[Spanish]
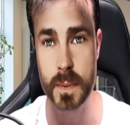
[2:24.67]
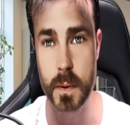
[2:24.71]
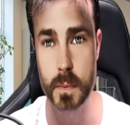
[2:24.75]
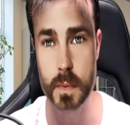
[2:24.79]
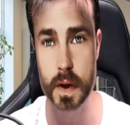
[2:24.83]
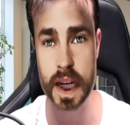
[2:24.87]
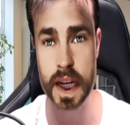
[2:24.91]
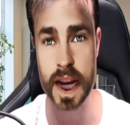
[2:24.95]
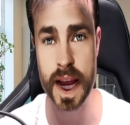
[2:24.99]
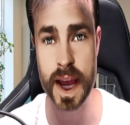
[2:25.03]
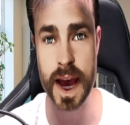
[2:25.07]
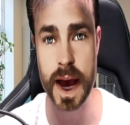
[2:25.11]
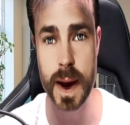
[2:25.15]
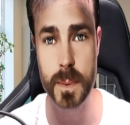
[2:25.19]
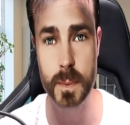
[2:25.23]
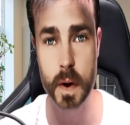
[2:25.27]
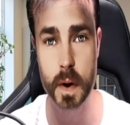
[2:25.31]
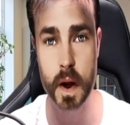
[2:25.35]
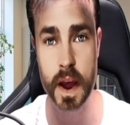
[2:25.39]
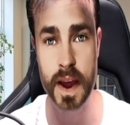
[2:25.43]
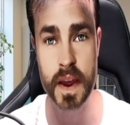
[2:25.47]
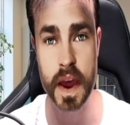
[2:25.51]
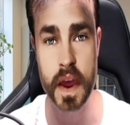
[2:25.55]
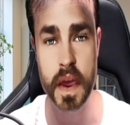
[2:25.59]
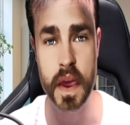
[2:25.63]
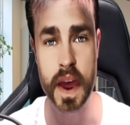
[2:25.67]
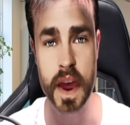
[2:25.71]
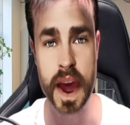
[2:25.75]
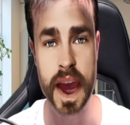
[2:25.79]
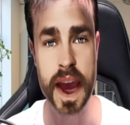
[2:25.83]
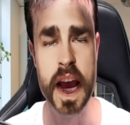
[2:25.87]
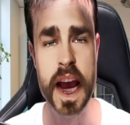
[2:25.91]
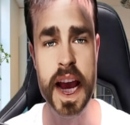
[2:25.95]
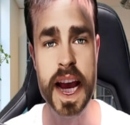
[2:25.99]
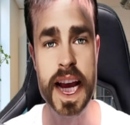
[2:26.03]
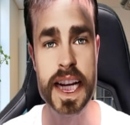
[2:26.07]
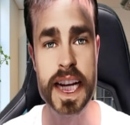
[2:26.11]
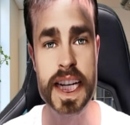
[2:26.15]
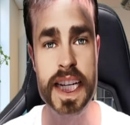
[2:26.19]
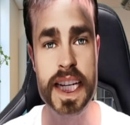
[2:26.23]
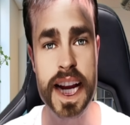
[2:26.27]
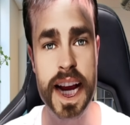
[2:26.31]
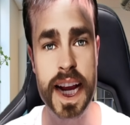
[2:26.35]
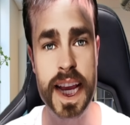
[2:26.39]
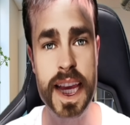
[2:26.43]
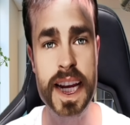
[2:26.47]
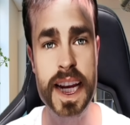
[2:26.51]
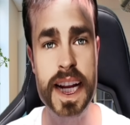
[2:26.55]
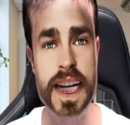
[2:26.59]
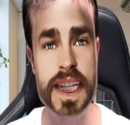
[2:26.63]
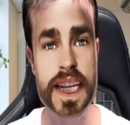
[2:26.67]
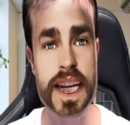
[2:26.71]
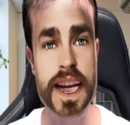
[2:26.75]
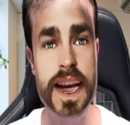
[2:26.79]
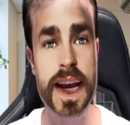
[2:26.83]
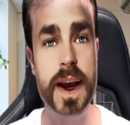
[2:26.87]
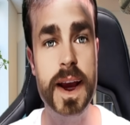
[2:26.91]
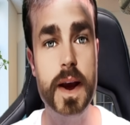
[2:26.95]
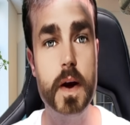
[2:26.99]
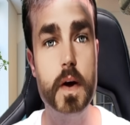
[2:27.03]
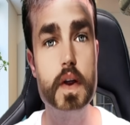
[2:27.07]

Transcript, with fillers: vamos allá porque dice, Shakira sigue